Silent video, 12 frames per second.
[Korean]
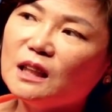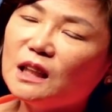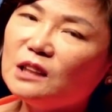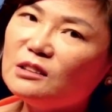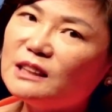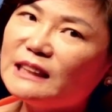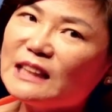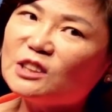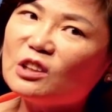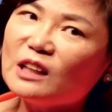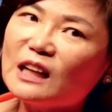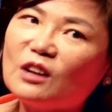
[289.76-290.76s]
그리고 그날
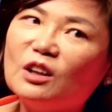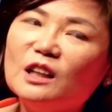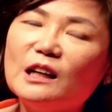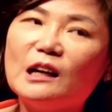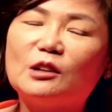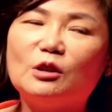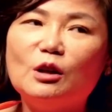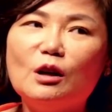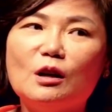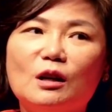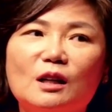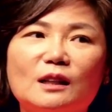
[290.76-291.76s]
전화가 걸려갖고
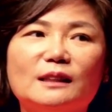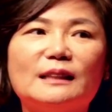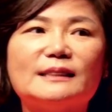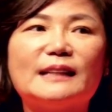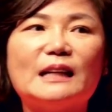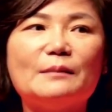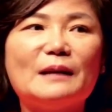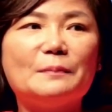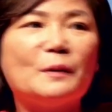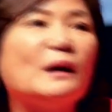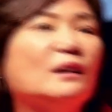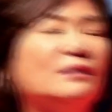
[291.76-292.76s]
그날 사례 발표한